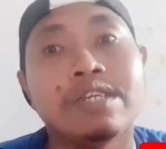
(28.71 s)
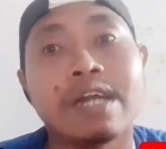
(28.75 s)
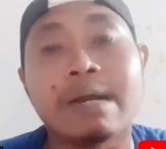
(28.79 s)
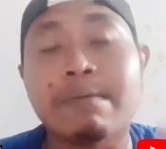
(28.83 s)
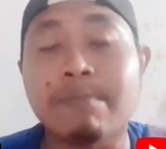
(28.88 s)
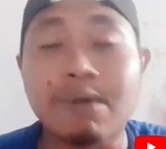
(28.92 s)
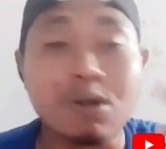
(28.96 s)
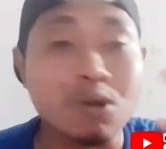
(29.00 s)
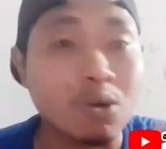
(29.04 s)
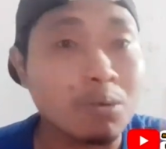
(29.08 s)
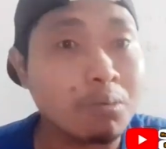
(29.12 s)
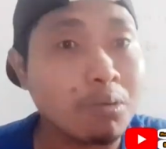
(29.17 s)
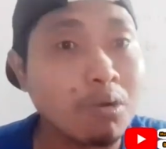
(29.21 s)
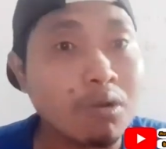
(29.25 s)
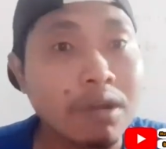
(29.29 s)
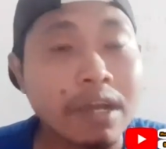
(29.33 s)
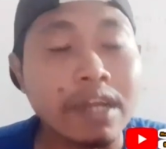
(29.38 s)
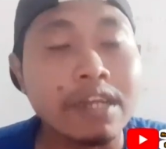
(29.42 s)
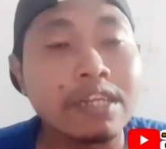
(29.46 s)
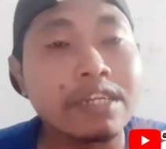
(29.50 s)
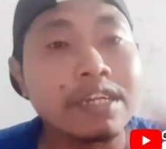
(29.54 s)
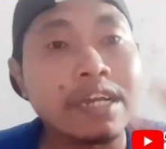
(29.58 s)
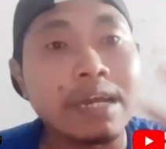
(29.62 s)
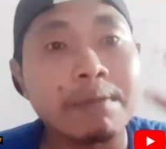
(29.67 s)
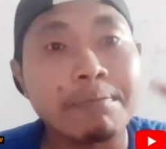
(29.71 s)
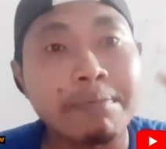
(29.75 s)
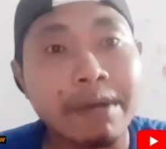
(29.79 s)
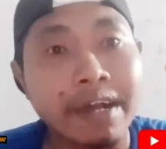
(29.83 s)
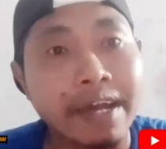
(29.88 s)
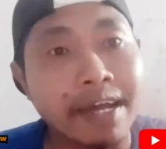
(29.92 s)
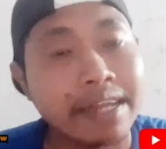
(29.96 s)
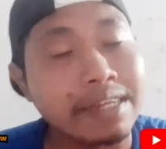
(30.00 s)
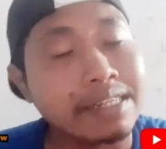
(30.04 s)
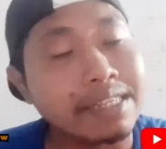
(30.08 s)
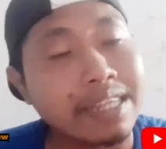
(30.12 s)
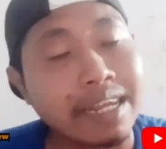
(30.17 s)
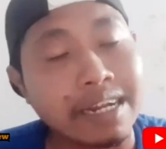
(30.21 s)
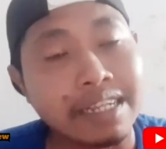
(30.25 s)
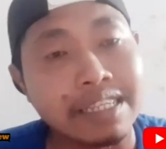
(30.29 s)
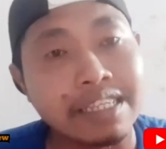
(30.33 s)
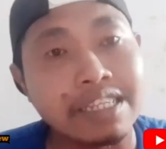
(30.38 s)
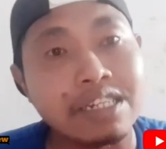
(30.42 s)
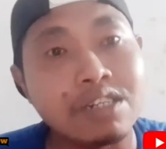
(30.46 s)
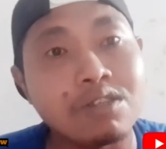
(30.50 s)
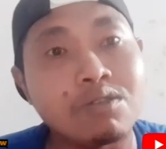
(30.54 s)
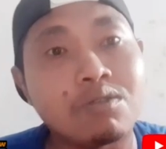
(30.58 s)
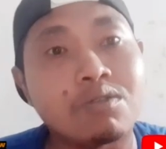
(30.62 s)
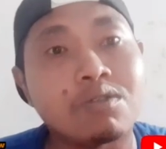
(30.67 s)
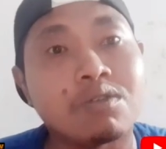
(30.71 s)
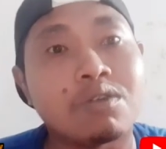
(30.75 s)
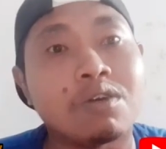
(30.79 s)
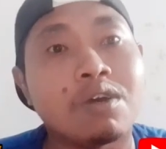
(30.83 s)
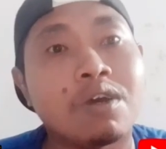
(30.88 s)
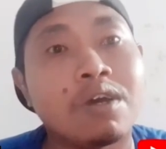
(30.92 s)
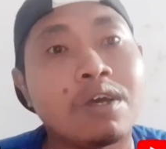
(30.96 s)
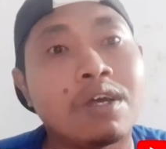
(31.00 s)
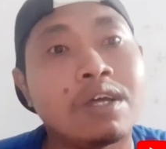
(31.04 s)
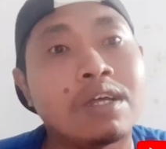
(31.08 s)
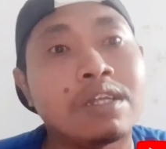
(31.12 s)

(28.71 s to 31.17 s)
yang berhubungan dengan penghantar tidur